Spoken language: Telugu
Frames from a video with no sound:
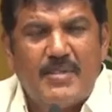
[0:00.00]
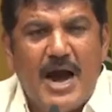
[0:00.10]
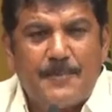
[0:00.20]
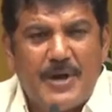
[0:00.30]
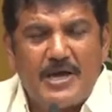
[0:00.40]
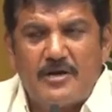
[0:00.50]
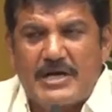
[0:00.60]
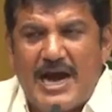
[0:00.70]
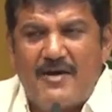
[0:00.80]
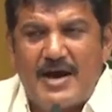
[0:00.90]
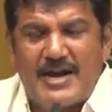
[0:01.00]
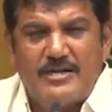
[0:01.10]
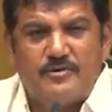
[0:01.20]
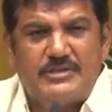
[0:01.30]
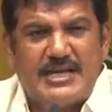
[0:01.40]
మా పేర్లు
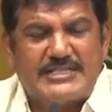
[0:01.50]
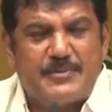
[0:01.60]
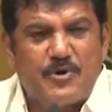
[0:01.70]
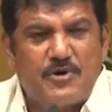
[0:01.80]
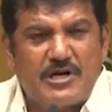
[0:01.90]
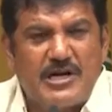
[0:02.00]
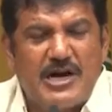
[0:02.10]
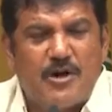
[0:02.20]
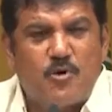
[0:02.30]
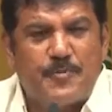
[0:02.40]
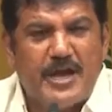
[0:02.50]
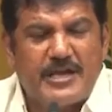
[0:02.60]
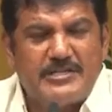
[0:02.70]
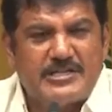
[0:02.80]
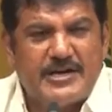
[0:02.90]
కావాలని ఉద్దేశపూర్వకంగా
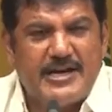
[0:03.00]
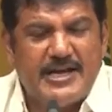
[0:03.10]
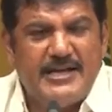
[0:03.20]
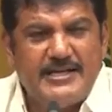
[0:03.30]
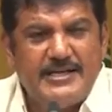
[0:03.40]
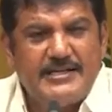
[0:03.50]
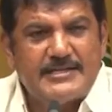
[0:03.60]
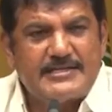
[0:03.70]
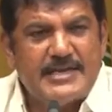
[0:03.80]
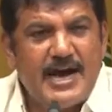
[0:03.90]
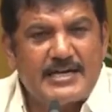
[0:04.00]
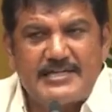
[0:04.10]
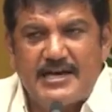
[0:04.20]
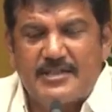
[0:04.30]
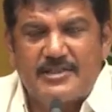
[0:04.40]
ఉపయోగించారని
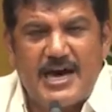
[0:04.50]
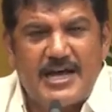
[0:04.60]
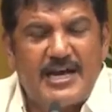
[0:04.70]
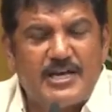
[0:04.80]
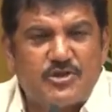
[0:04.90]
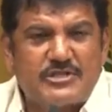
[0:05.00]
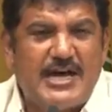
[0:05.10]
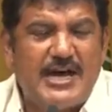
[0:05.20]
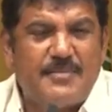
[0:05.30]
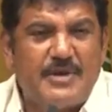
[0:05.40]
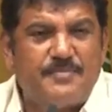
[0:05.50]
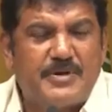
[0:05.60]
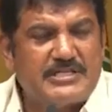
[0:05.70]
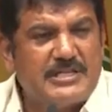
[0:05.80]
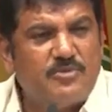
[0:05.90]
సాక్ష్యాధారాలతో సహా మేము
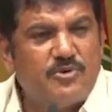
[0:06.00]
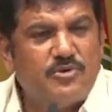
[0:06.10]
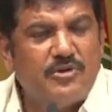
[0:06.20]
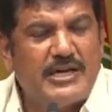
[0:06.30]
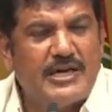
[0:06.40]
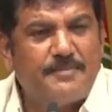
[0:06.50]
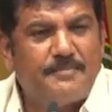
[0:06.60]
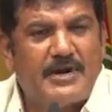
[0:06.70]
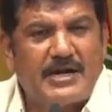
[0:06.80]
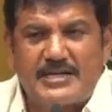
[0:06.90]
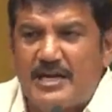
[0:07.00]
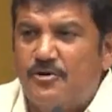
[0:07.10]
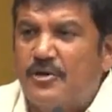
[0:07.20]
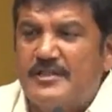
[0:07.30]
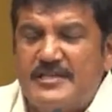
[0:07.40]
ప్రజల ముందుంటే
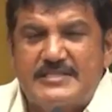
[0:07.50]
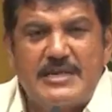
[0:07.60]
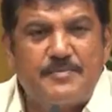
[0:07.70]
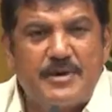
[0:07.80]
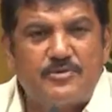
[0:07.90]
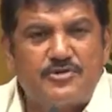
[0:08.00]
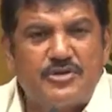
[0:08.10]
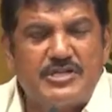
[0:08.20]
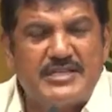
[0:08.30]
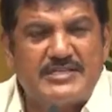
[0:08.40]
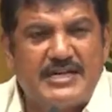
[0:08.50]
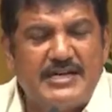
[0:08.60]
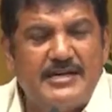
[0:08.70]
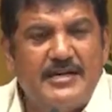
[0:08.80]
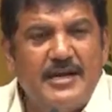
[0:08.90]
బట్టలోడదీసి ఈ ప్రభుత్వం చేసిన
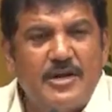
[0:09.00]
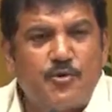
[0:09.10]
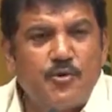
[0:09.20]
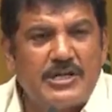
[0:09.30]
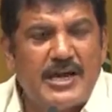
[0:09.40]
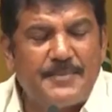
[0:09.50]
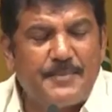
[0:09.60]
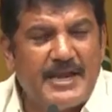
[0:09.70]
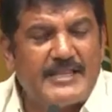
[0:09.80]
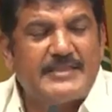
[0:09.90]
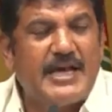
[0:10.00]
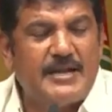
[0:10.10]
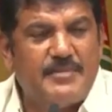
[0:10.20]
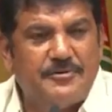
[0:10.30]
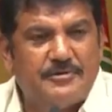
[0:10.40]
కుటిల
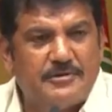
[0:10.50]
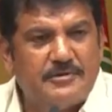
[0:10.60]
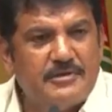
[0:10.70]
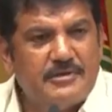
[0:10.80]
ప్రయత్నాలను మేము